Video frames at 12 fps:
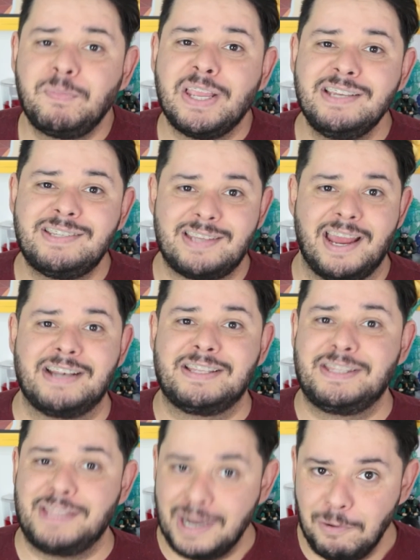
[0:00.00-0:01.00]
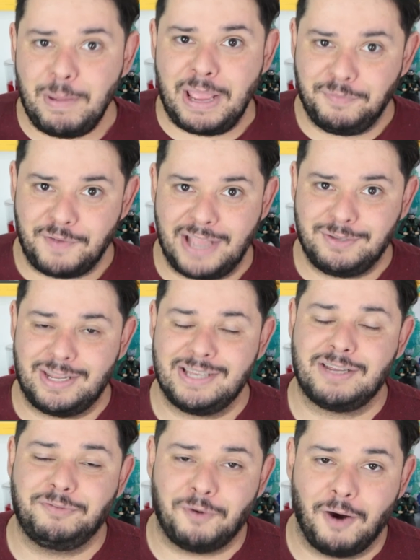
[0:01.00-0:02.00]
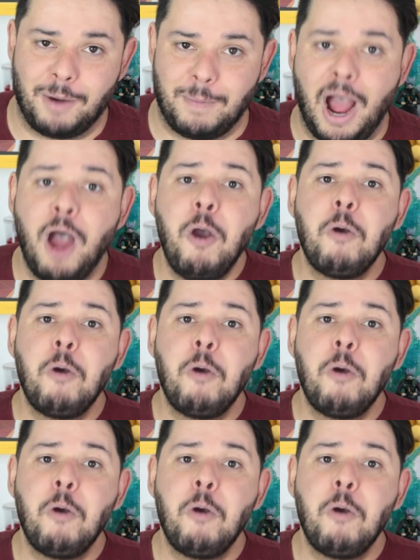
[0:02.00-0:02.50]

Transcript: E ser tão bem feito dessa forma,